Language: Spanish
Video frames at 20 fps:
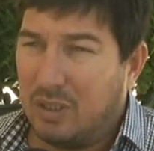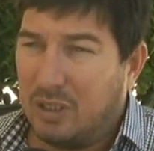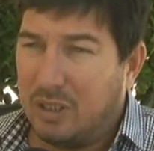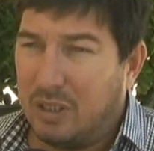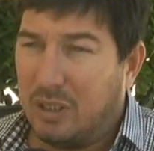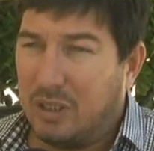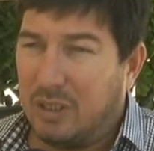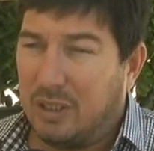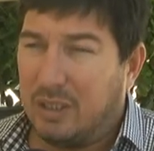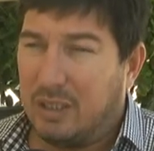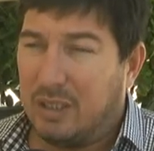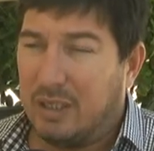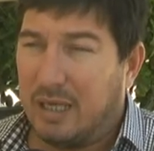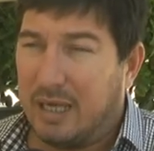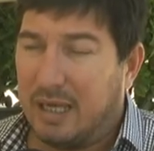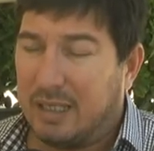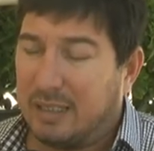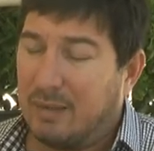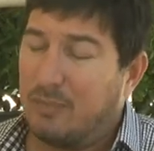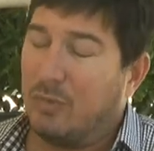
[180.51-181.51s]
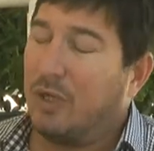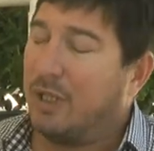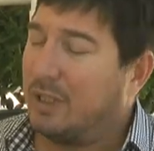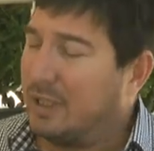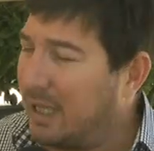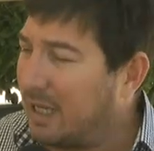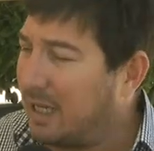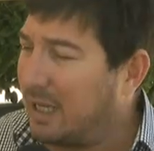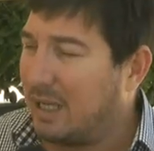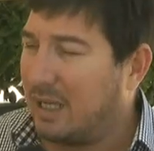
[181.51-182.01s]
y hasta
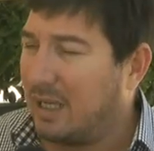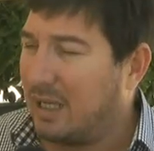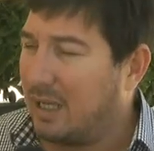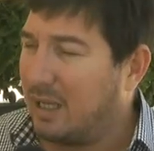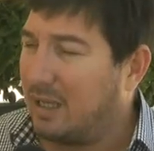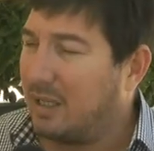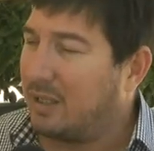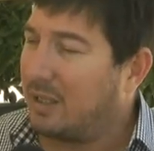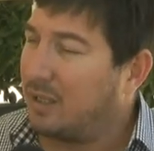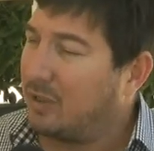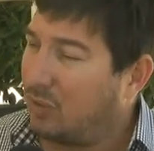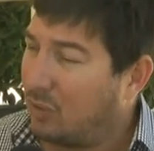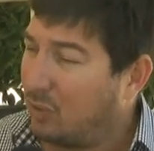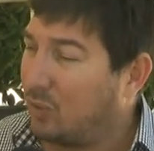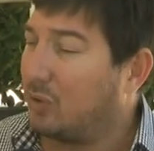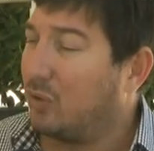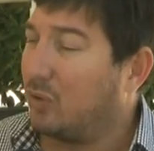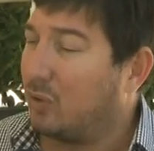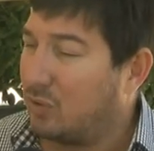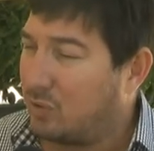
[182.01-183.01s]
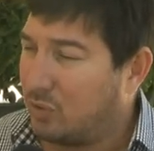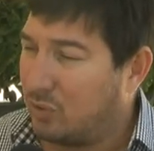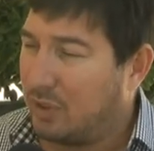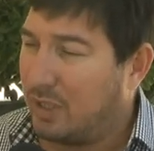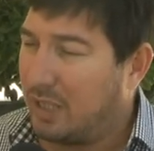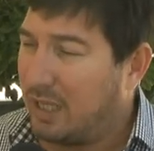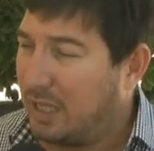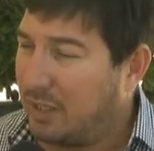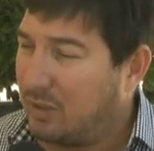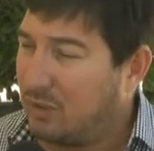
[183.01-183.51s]
molestar al resto de nuestros
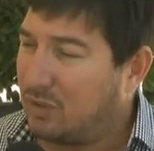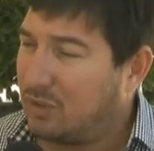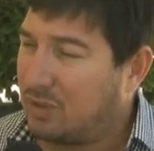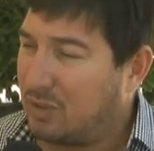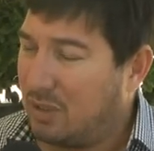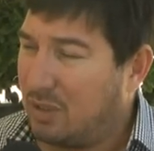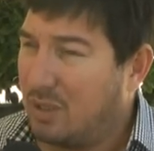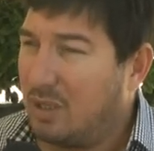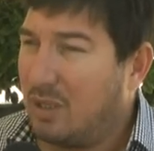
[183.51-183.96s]
conciudadanos,